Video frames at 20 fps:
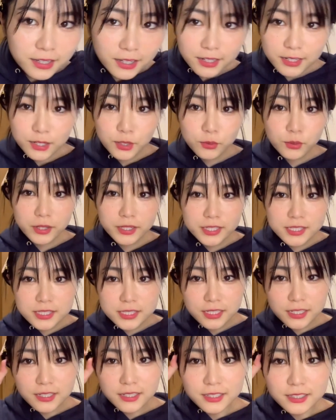あ、かわいい
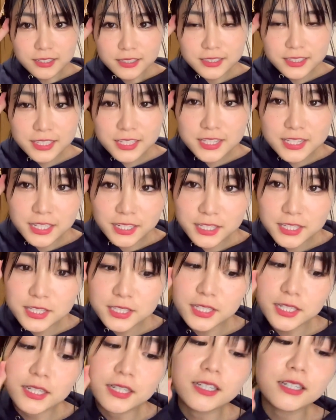じゃん。いいじゃん、いい
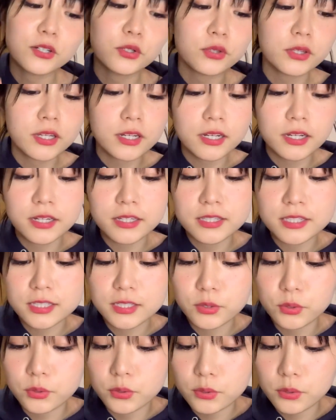じゃん。こんな感
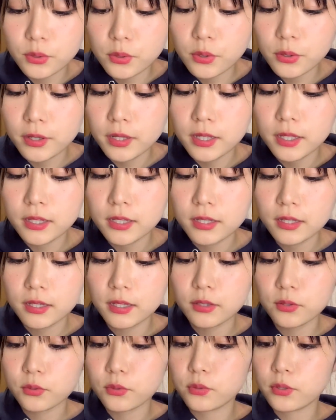じのと、
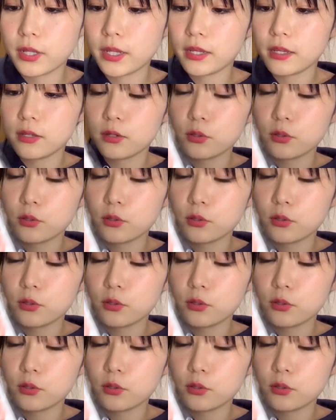あとこれ、